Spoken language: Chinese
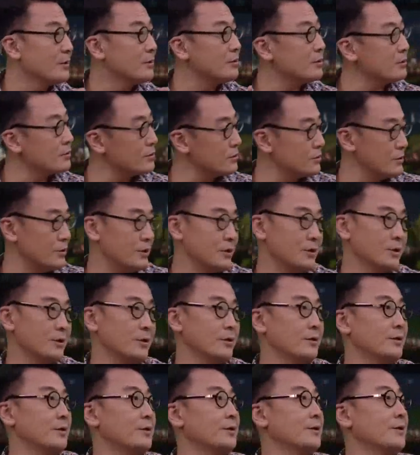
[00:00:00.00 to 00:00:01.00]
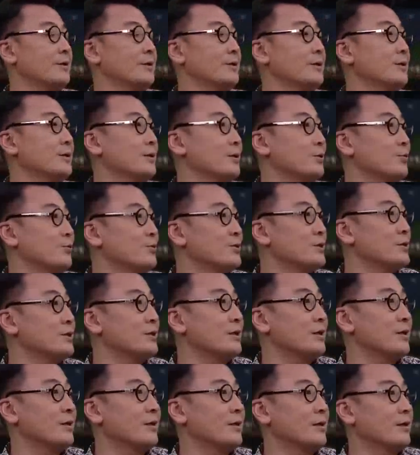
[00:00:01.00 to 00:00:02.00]
这是一个一个一个东
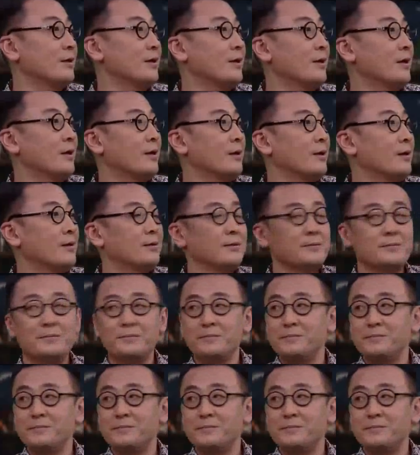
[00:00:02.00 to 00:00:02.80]
西啊。